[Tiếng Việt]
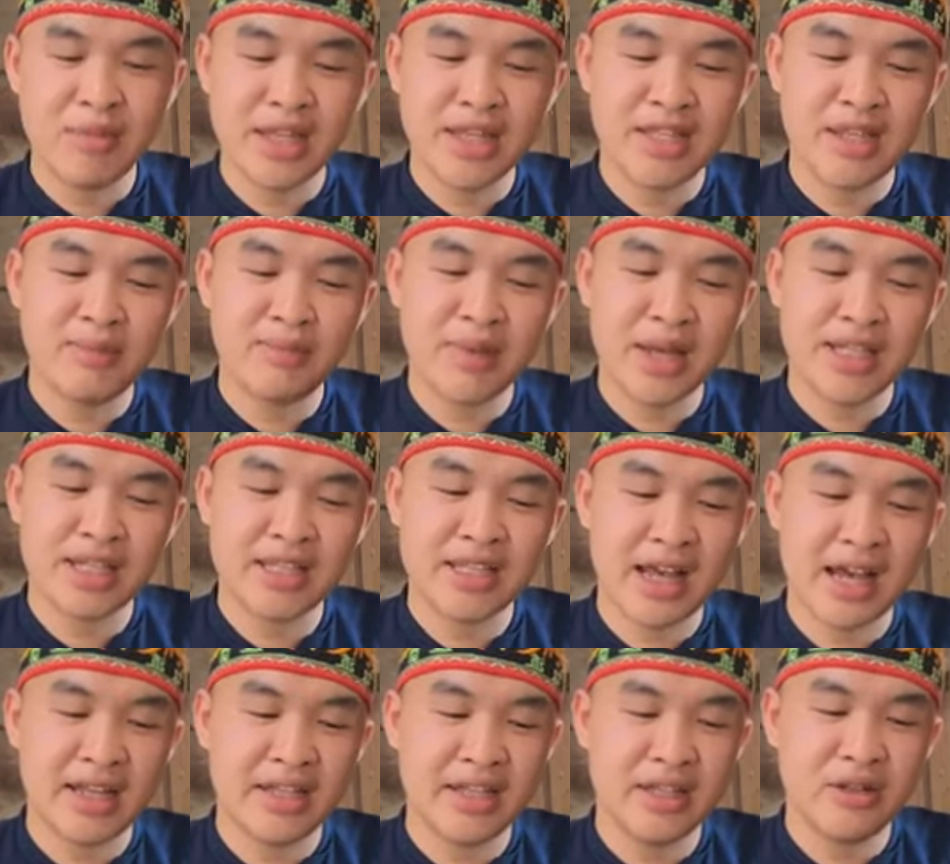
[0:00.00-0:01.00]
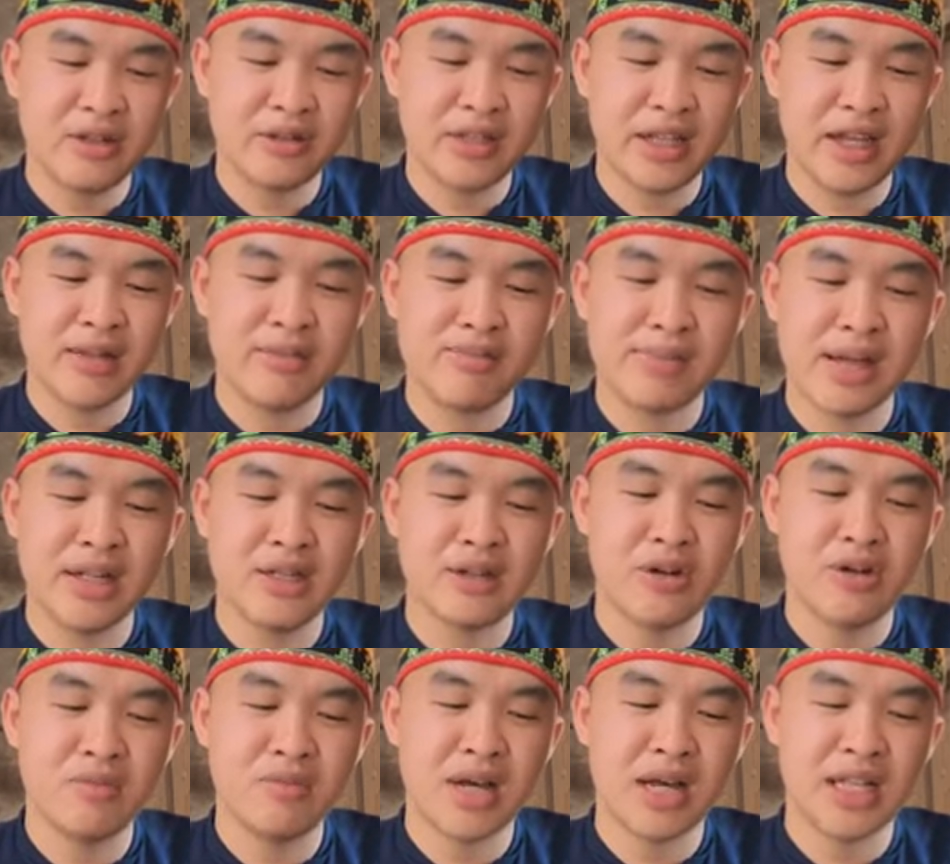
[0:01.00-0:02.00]
anh mê chính quan xá nên nó tề hẳn băng
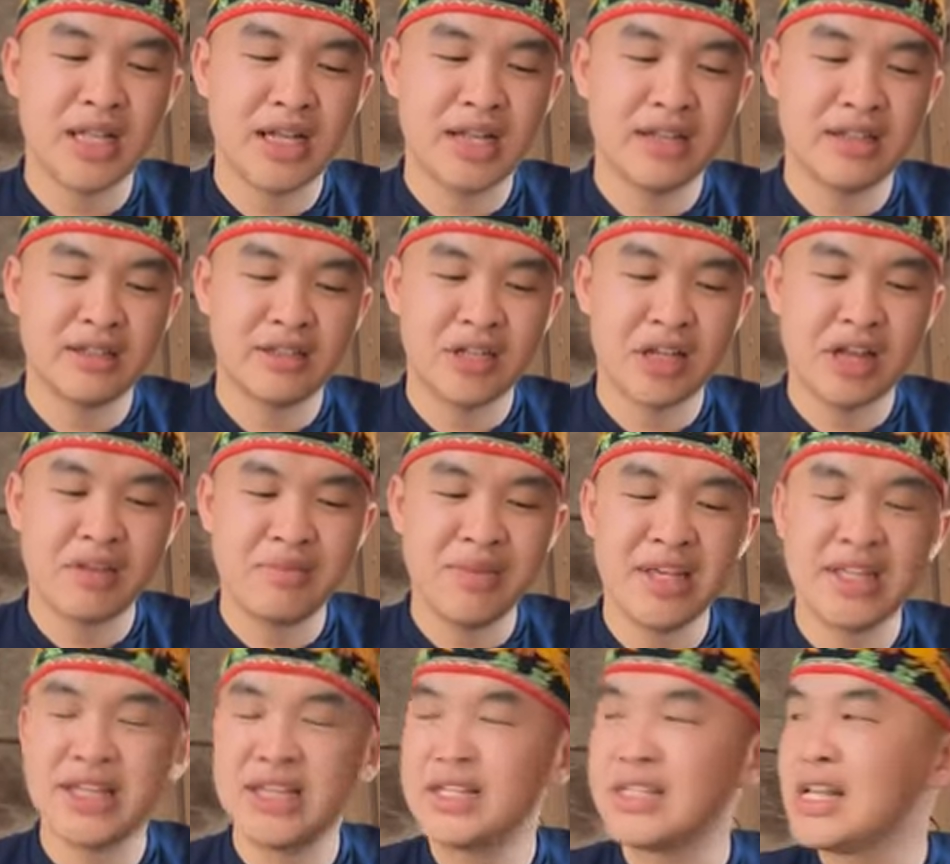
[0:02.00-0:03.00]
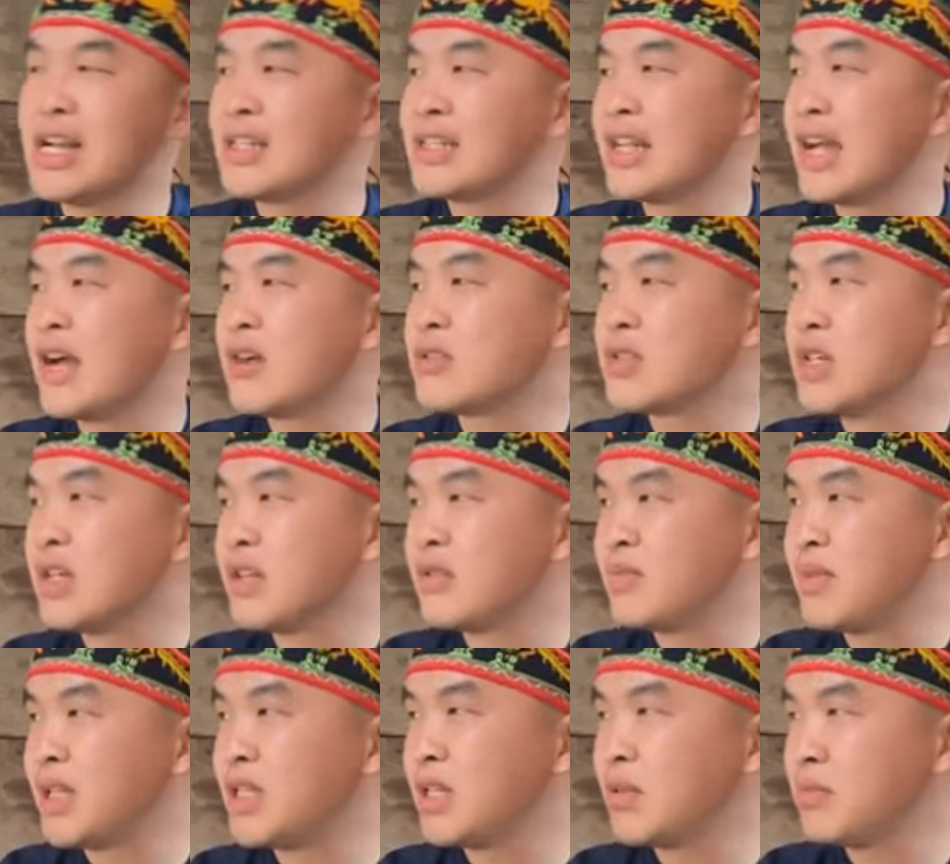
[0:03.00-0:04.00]
xóm bà ra anh mê chính sắc sao sao
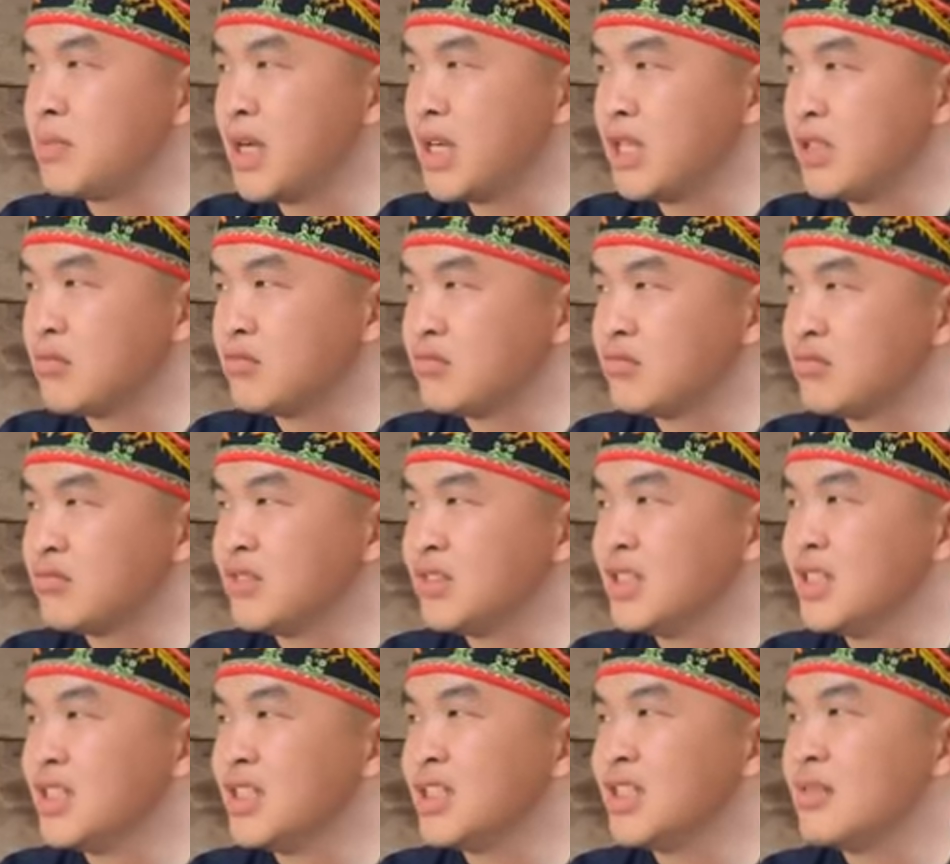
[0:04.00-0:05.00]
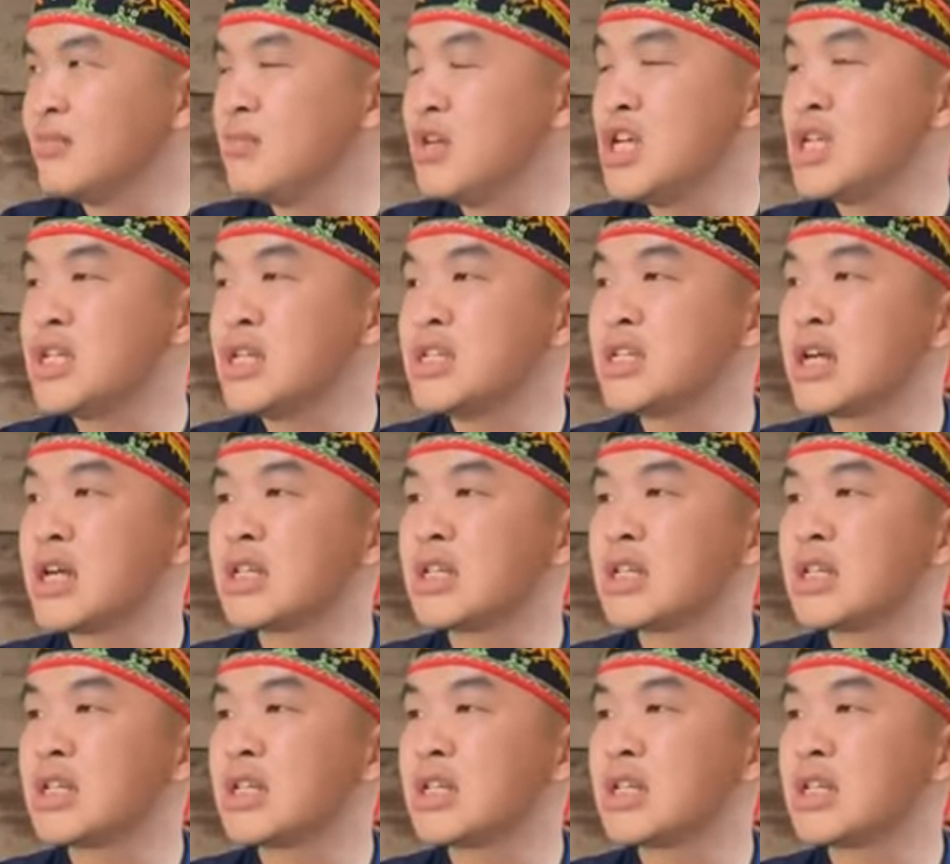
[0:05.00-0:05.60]
hẳn băng đất bay mê